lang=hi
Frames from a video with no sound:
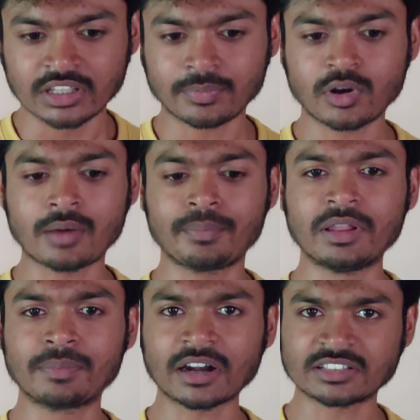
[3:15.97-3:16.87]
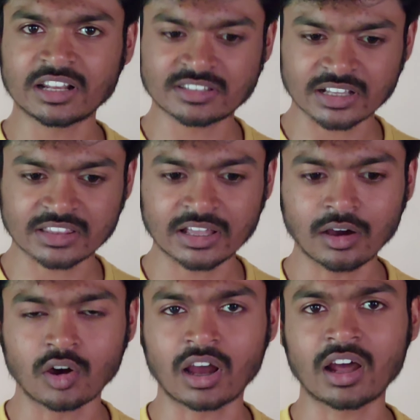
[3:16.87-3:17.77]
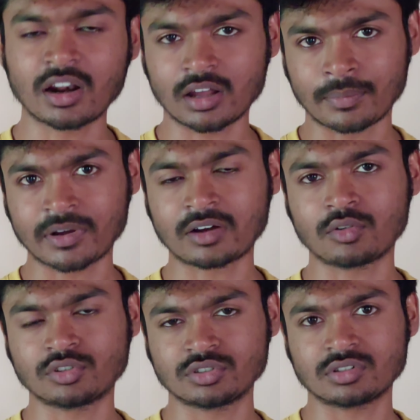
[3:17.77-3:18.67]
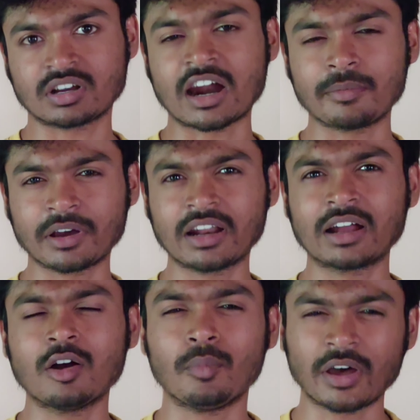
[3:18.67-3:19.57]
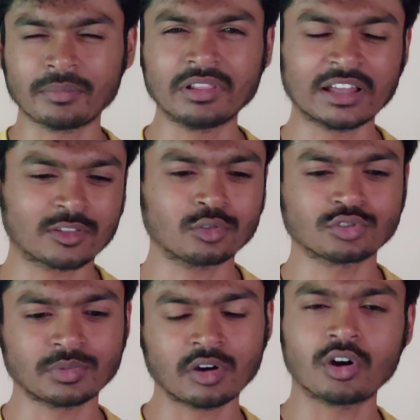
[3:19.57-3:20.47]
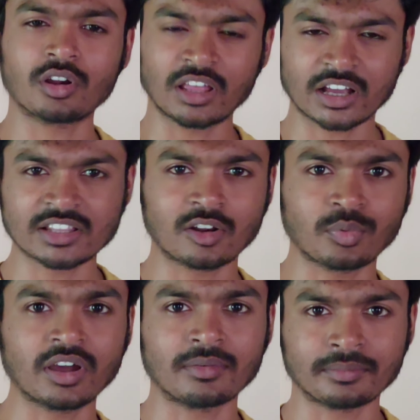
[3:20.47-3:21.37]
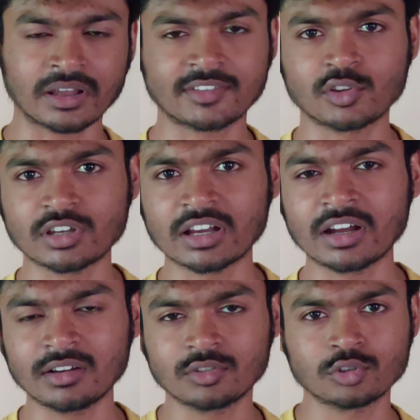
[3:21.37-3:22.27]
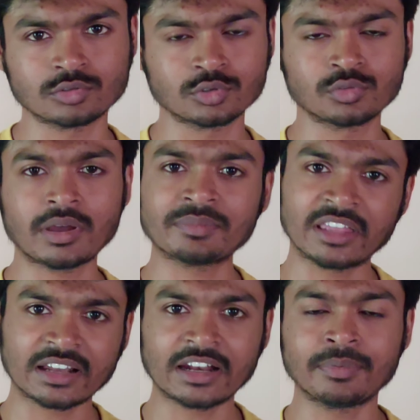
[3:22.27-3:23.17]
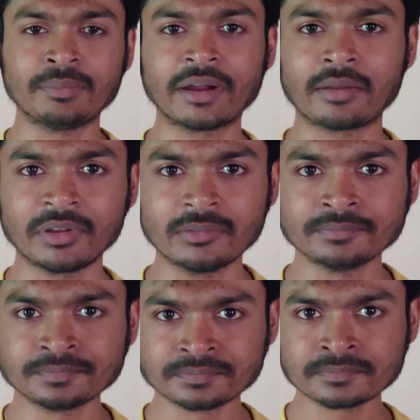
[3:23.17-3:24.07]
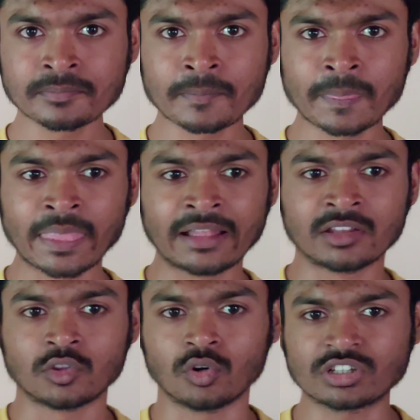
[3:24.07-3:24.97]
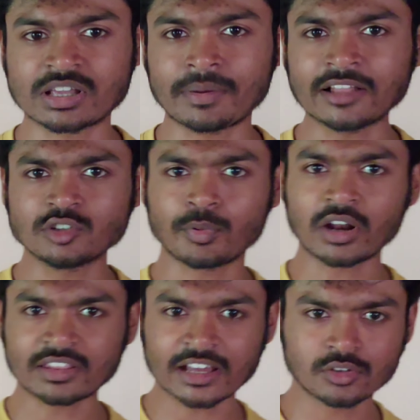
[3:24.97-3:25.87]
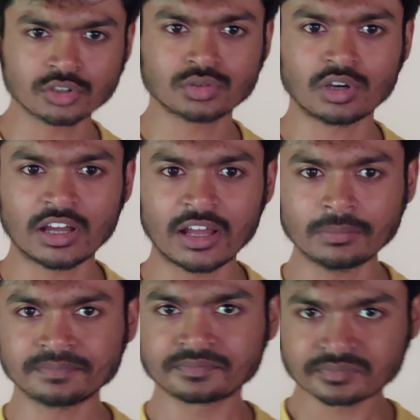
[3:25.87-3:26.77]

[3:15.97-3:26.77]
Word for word: ये फ़ोन आप फ्लिपकार्ट से ले सकते हैं और अगर आपका कुछ कार्ड वगैरह का ऑफर मिलता है तो उसमें और एक हज़ार रुपया माइनस हो जाएगा उस, उसमें आप देख लेना फ्लिपकार्ट में तो इसके बाद जो फ़ोन आता है दोस्त वो है